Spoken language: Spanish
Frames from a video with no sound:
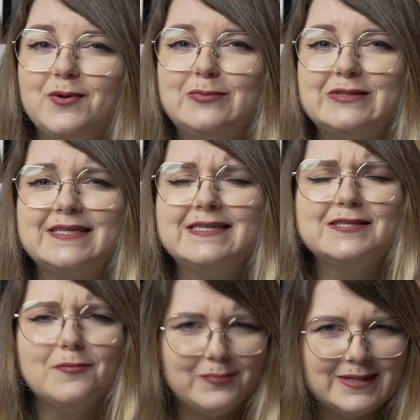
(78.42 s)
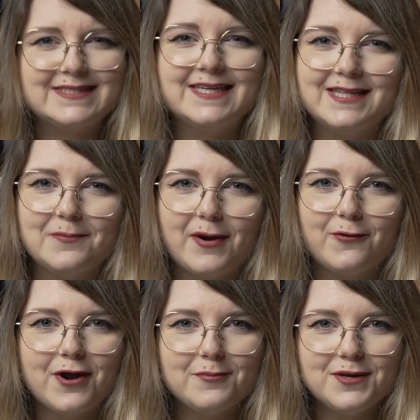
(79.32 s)
Vamos, que es bastante
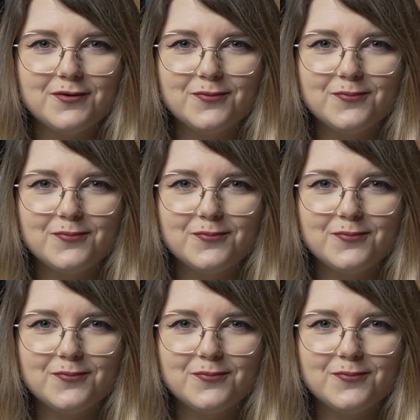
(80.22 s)
panorámico.